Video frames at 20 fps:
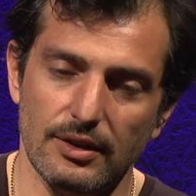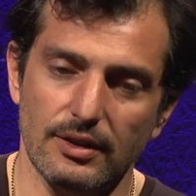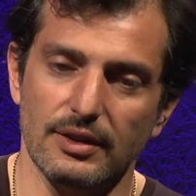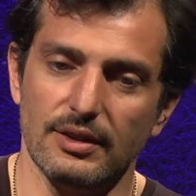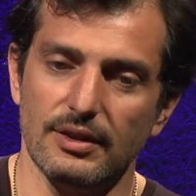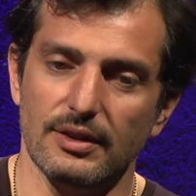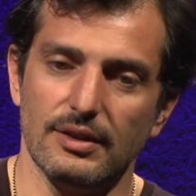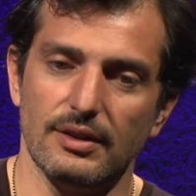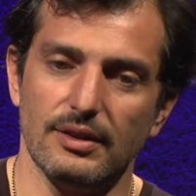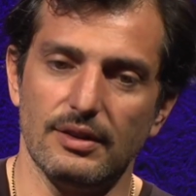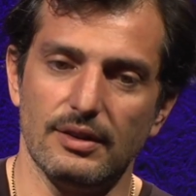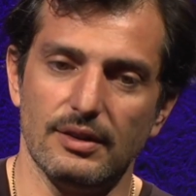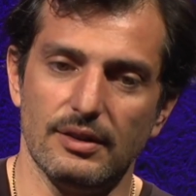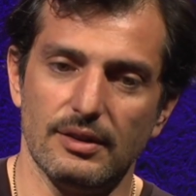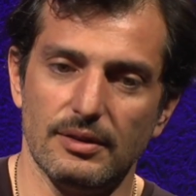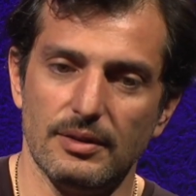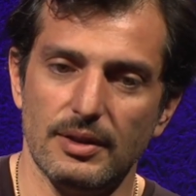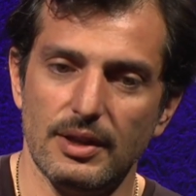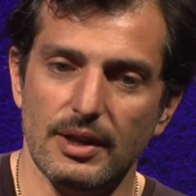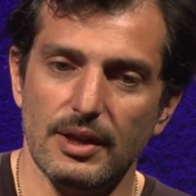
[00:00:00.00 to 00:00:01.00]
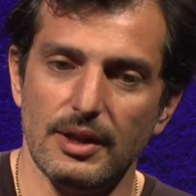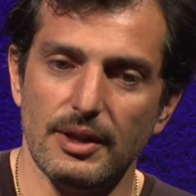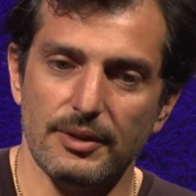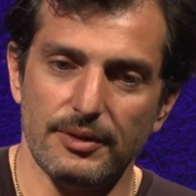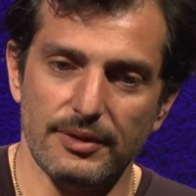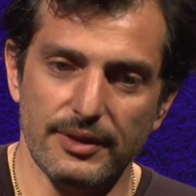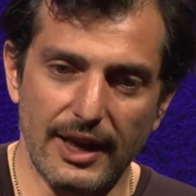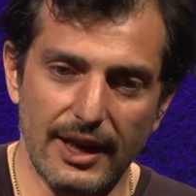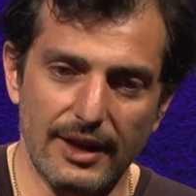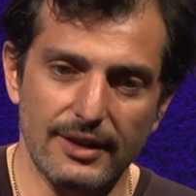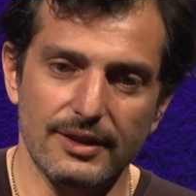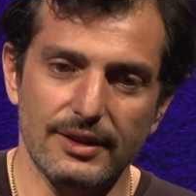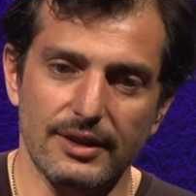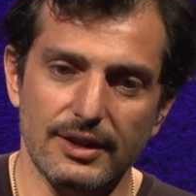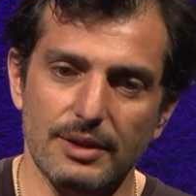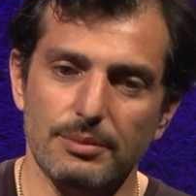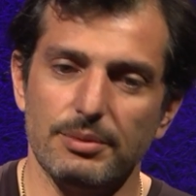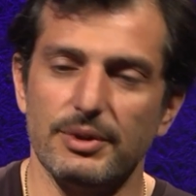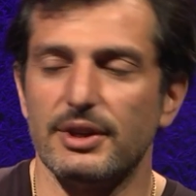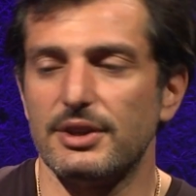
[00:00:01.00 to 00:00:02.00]
e, nerede neyi
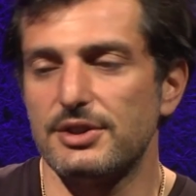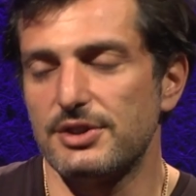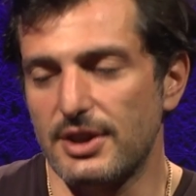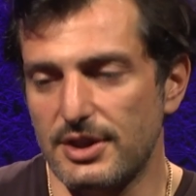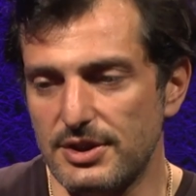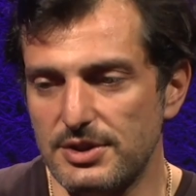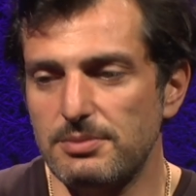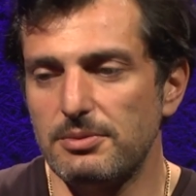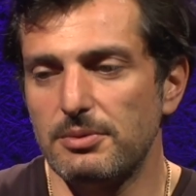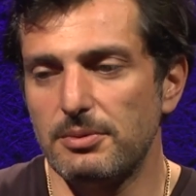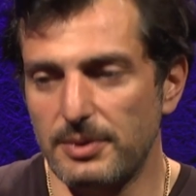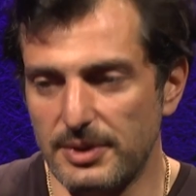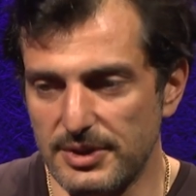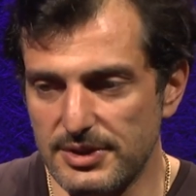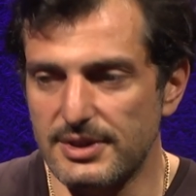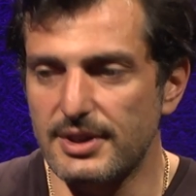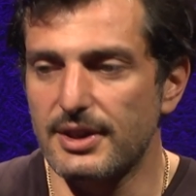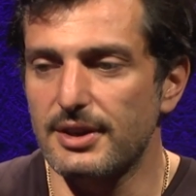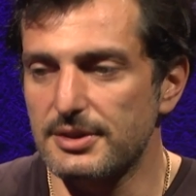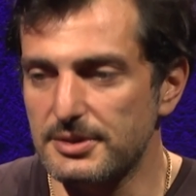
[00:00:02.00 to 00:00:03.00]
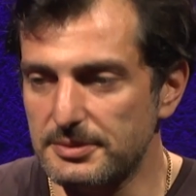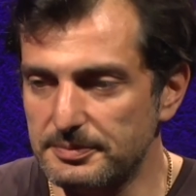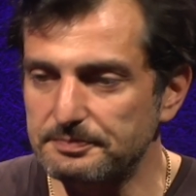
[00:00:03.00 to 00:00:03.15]
bırakacağınızı bilmeniz lazım.